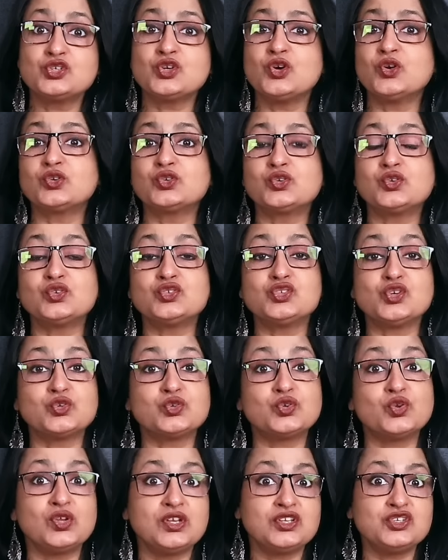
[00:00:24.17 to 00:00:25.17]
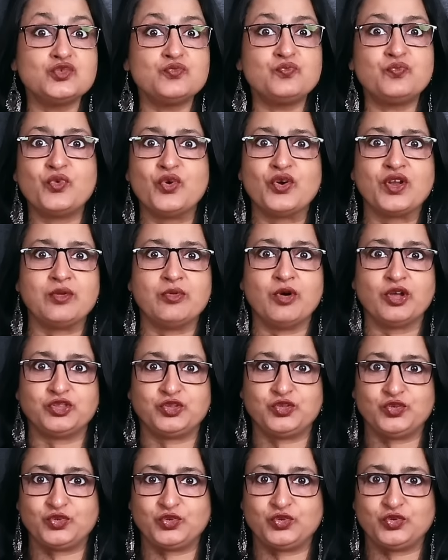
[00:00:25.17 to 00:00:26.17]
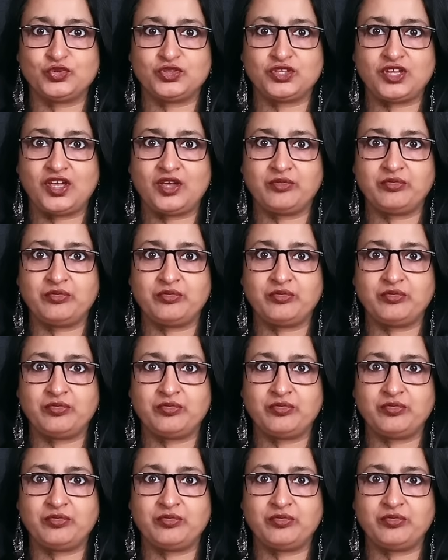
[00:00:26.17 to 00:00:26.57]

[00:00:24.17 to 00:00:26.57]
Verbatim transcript: ছোট্ট ছোট্ট কিছু পরিবর্তন করতে